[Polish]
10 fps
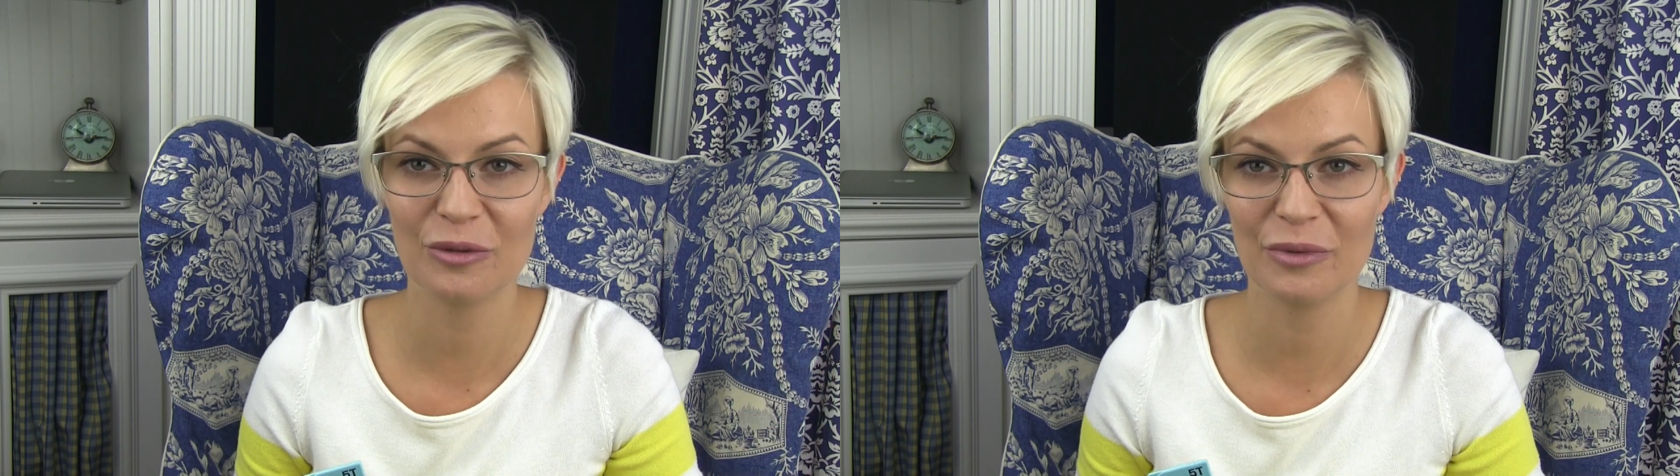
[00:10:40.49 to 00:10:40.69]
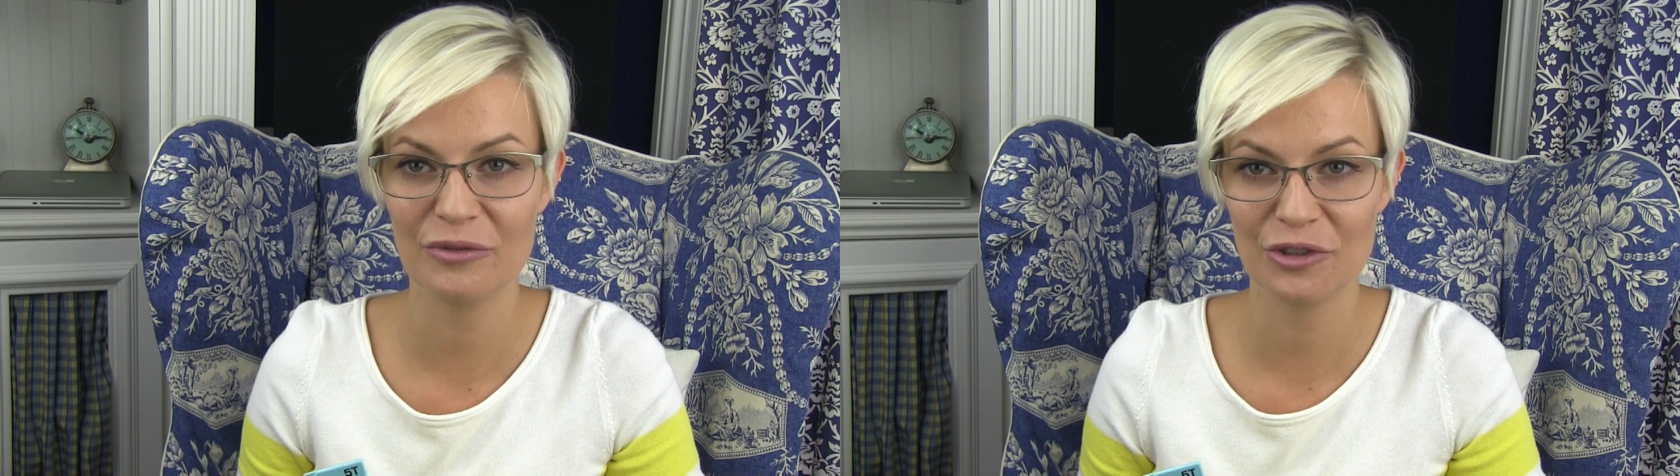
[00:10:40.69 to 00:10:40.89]

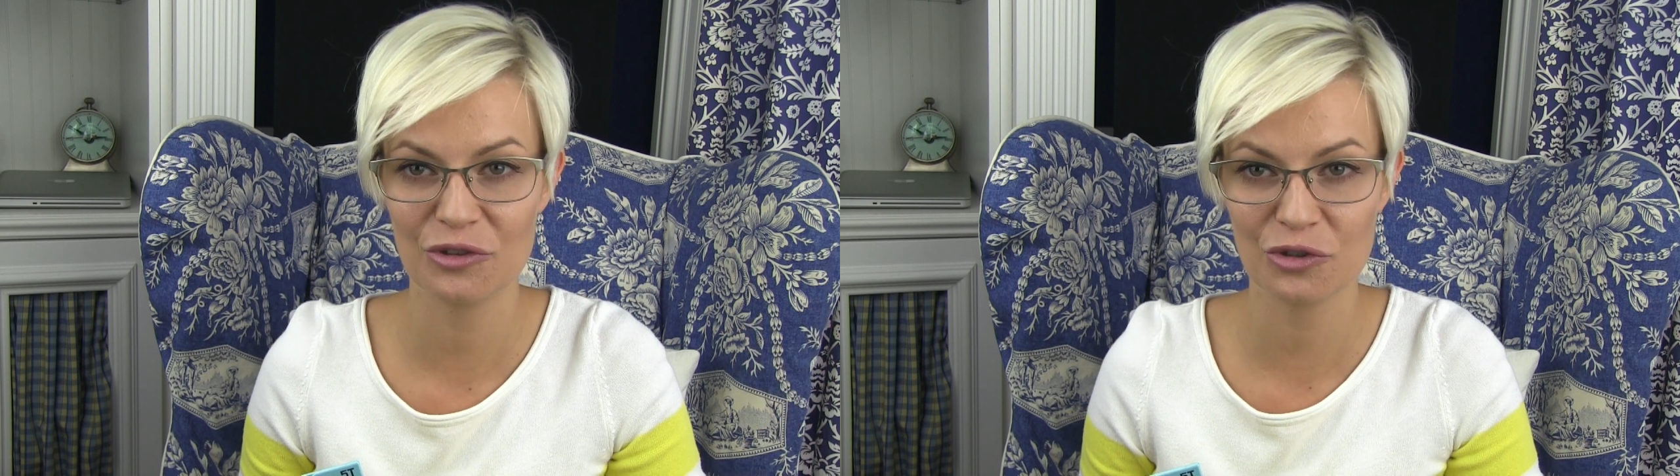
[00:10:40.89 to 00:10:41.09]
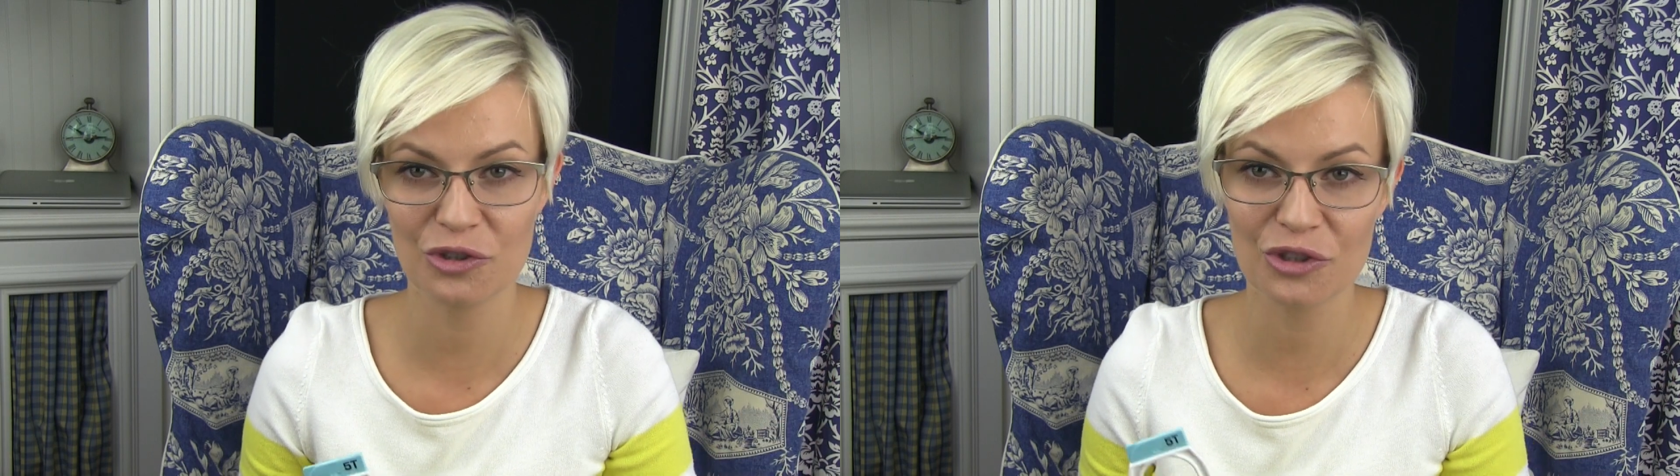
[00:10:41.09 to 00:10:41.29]
to pewnie
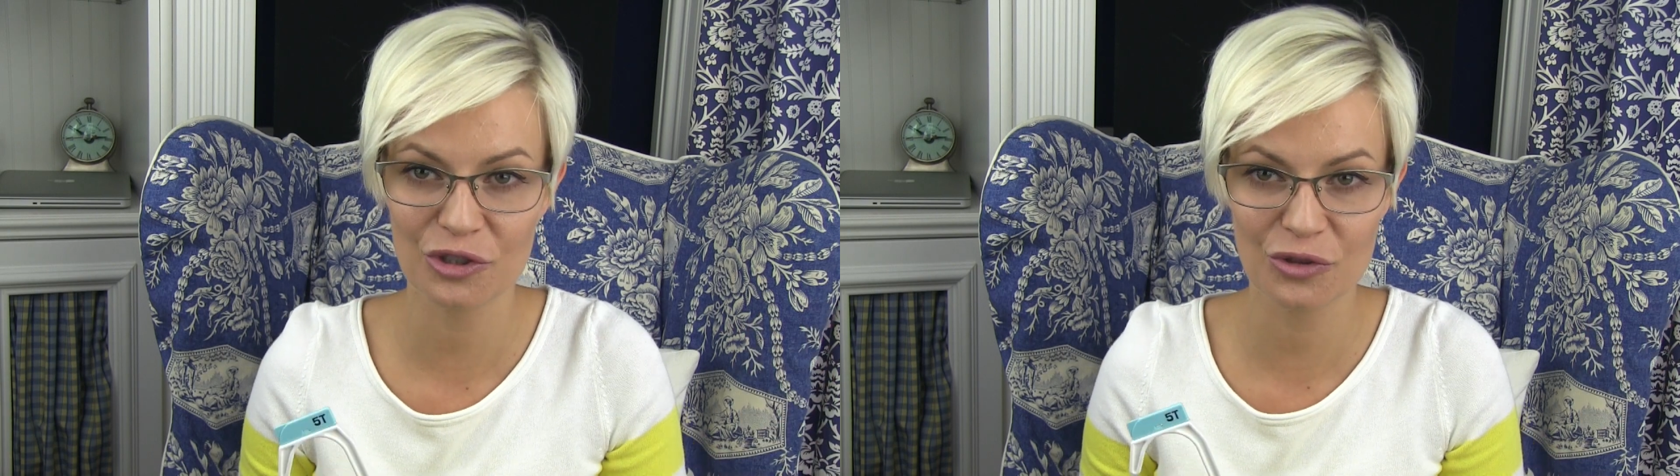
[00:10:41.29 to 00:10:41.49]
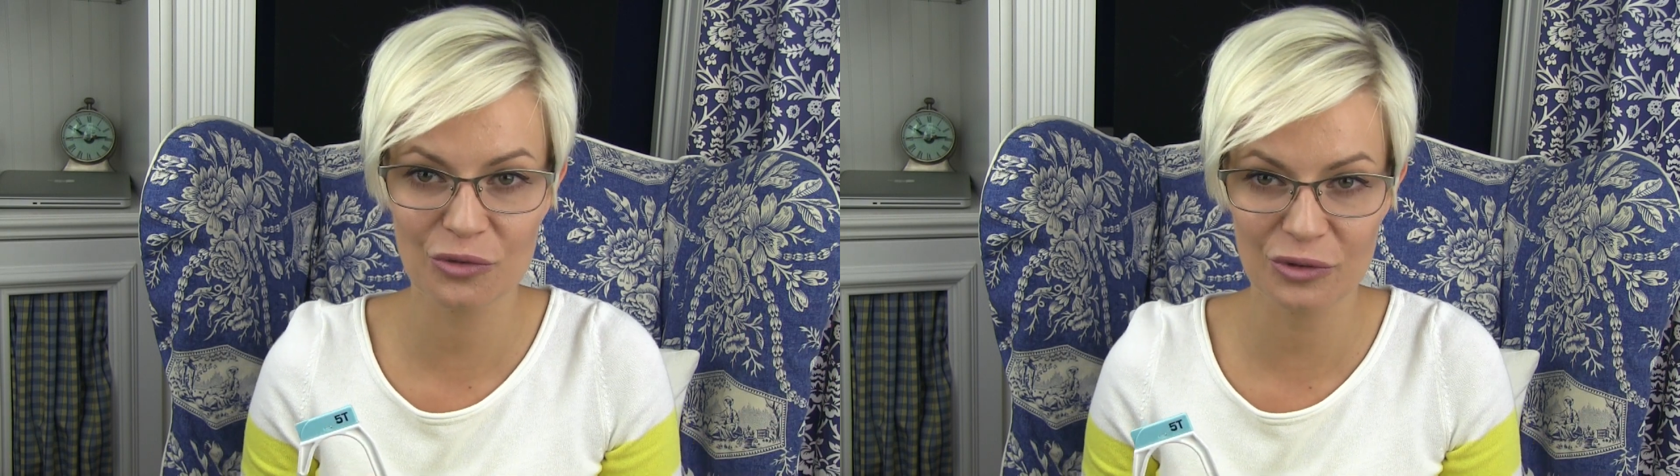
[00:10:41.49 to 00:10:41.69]
się
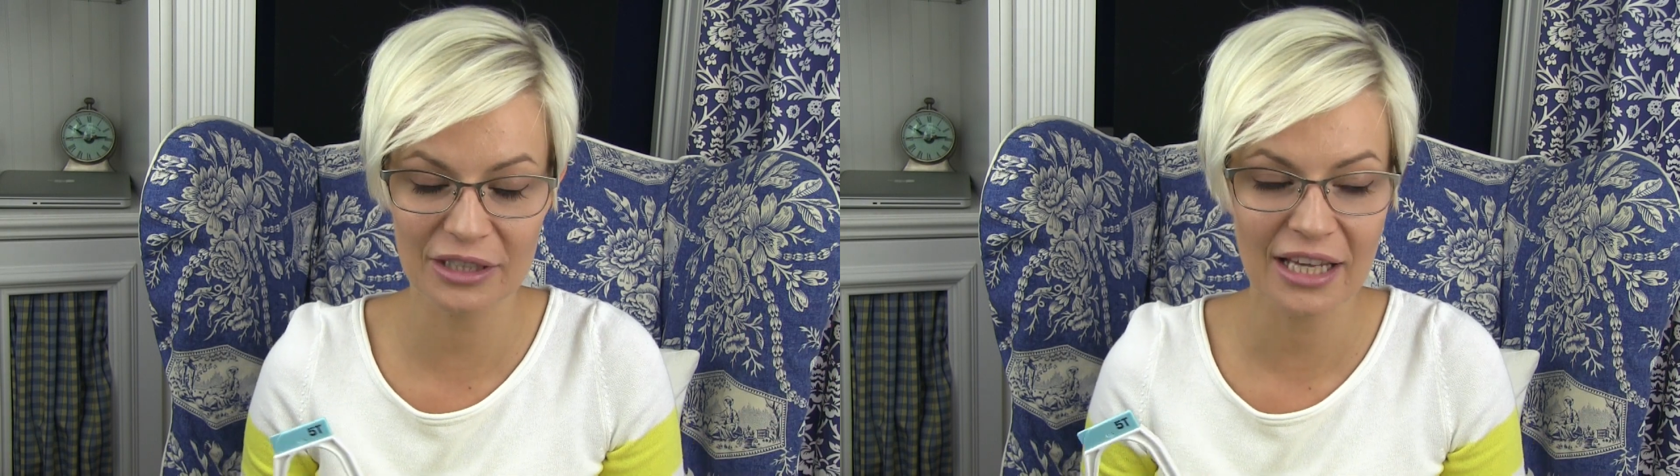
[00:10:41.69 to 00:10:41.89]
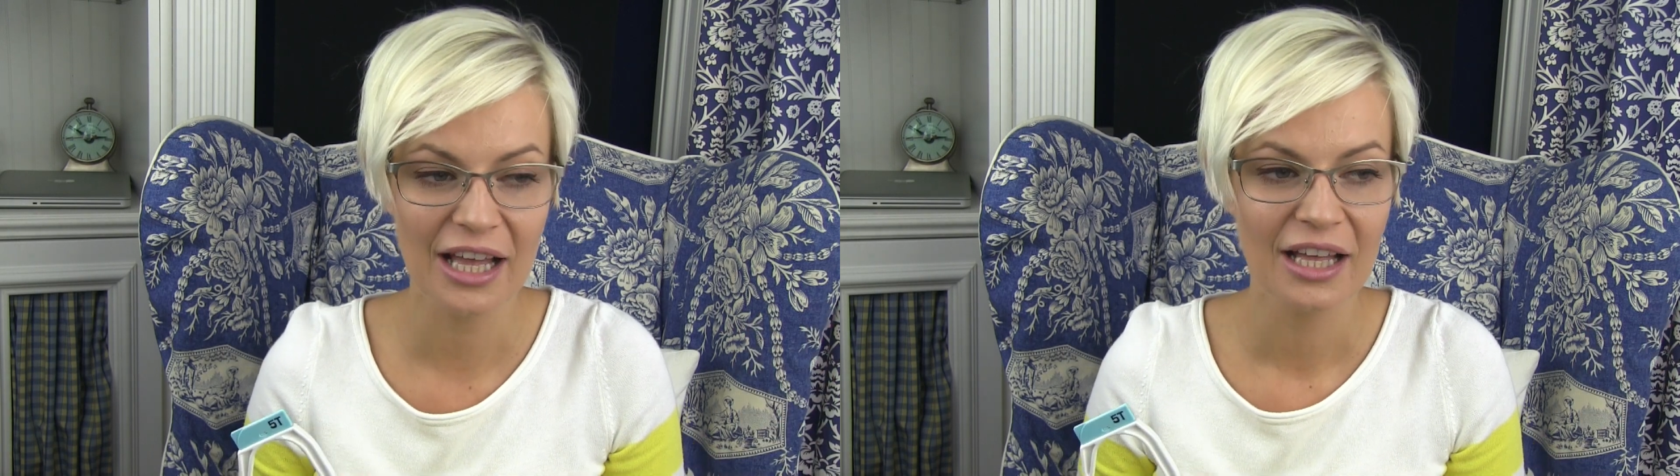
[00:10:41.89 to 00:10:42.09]
troszeczkę
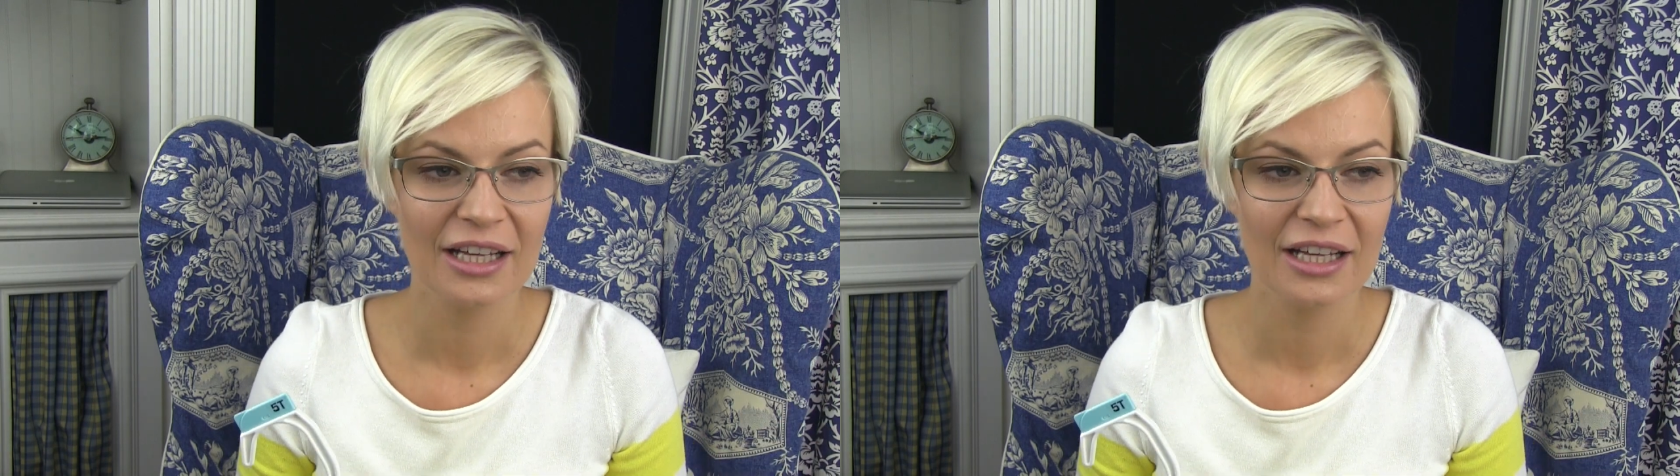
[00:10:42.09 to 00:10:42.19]
skuli,